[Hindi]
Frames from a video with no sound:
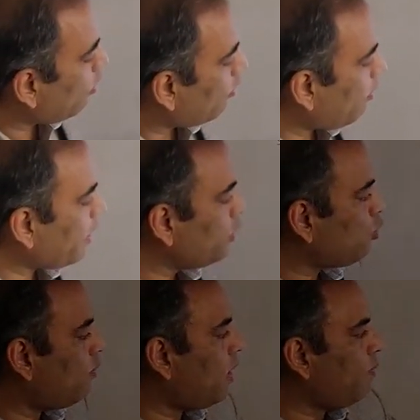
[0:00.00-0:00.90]
और बाकी
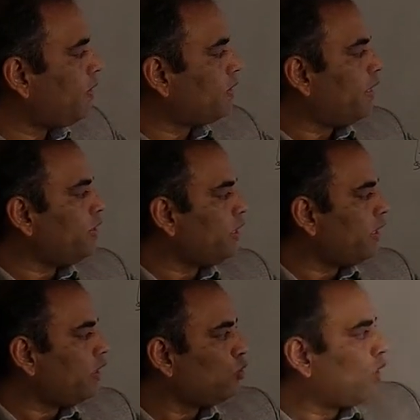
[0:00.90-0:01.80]
जो हमारे पास रह
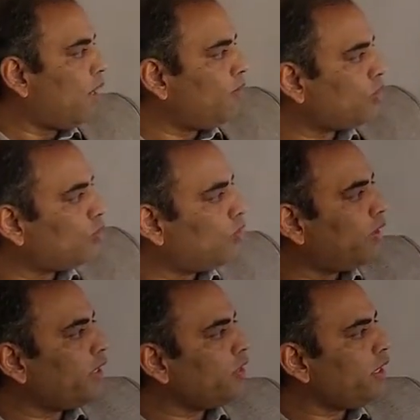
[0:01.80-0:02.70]
जाएगा तो गामा तो
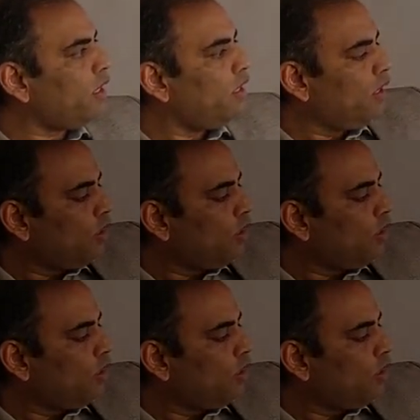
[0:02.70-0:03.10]
रह जाएगा